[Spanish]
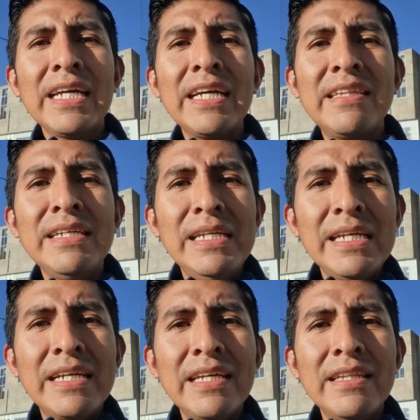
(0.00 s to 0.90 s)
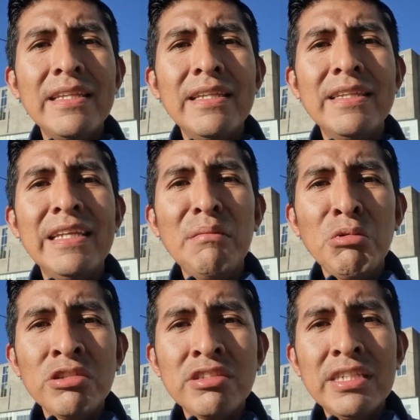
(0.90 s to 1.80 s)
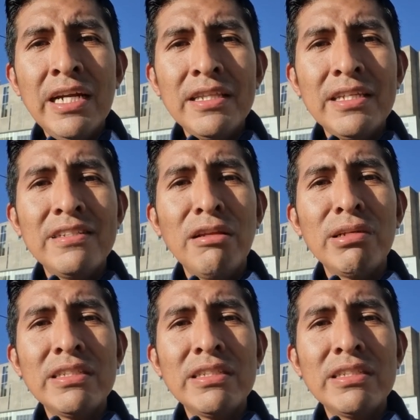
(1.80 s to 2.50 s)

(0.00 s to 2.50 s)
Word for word: que tiene que demostrarte si lo